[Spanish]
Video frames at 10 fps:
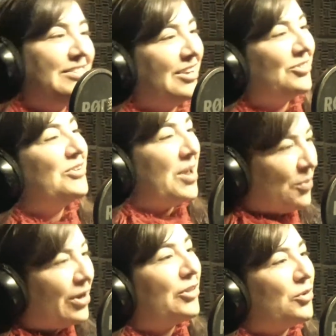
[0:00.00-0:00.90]
Sí, soy una
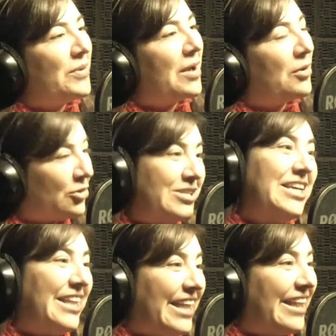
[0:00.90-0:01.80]
pulga atómica, porque soy
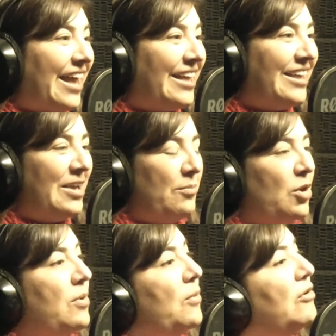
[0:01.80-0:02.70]
chiquitita,
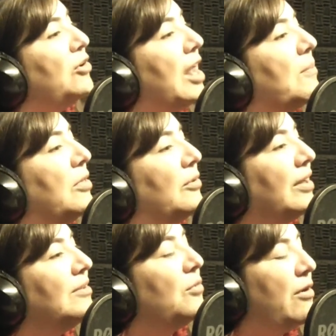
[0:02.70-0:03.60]
pero me muevo rápido,
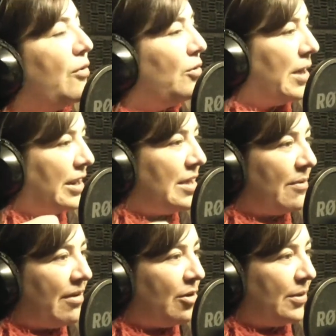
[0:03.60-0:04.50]
¿ah? Muevo para
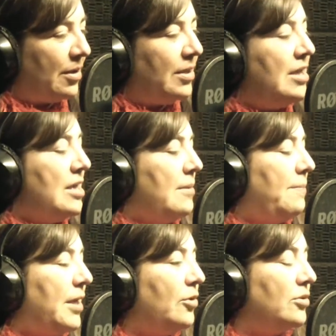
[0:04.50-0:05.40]
arriba, para abajo, para arriba.
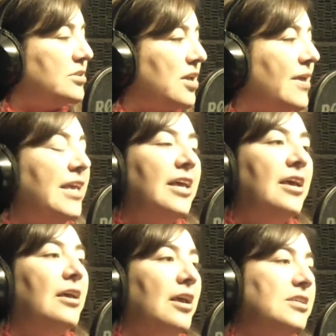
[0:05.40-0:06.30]
Pero, ¿saben
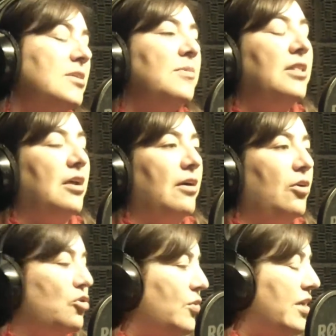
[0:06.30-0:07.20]
qué? Ese es mi
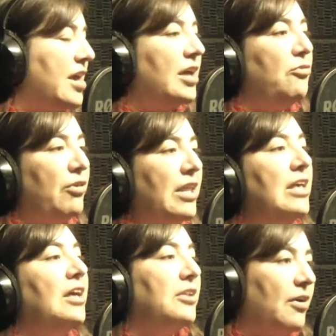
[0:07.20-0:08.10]
trabajo. Yo voy a llegar
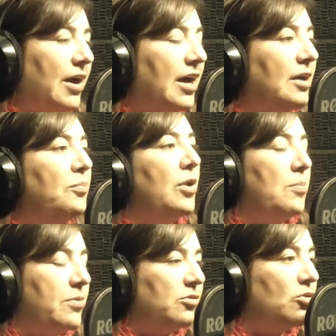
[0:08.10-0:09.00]
feliz a trabajar por
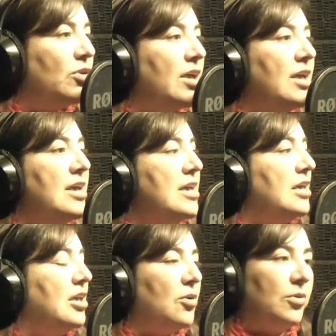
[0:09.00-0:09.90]
las personas
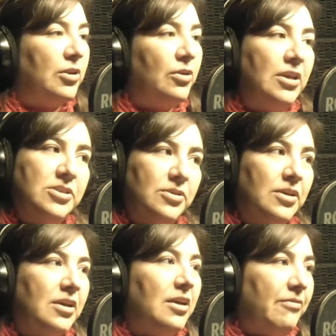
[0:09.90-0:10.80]
y, como te lo he dicho,
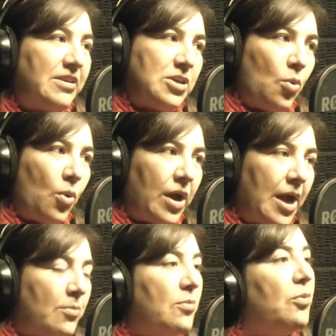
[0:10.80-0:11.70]
va a ser un
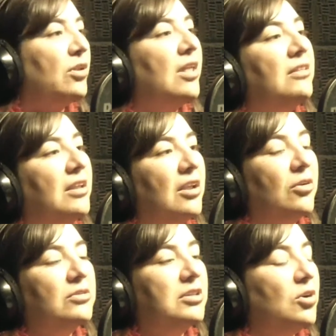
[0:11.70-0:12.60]
cambio importante en el
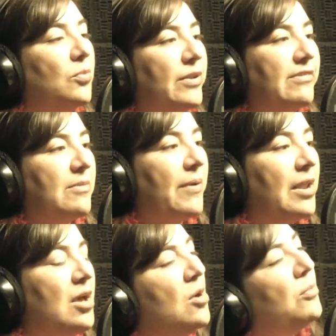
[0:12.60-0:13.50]
Consejo
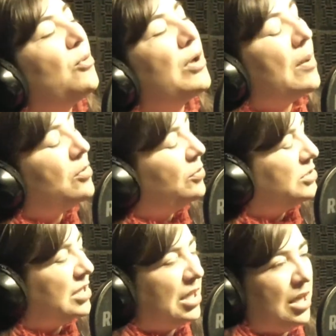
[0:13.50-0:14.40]
Municipal, pero un cambio
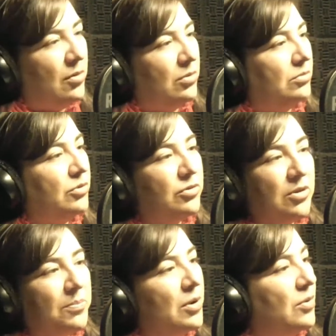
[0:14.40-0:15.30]
positivo. Yo
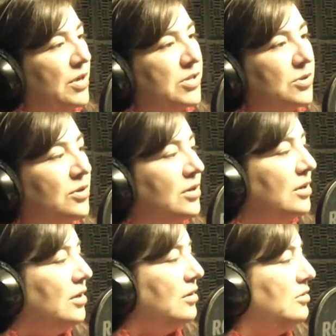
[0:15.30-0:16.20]
siempre lo he dicho.
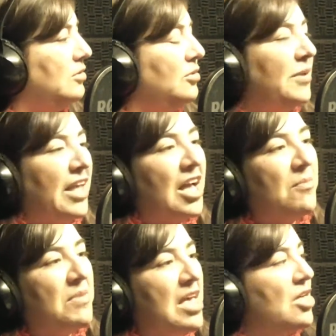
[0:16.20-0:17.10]
No, no me
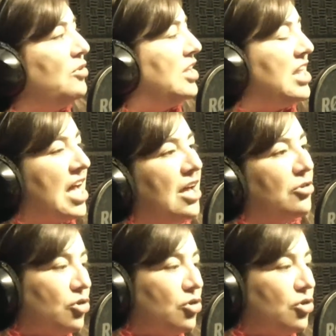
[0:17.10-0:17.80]
tengan miedo ni nada.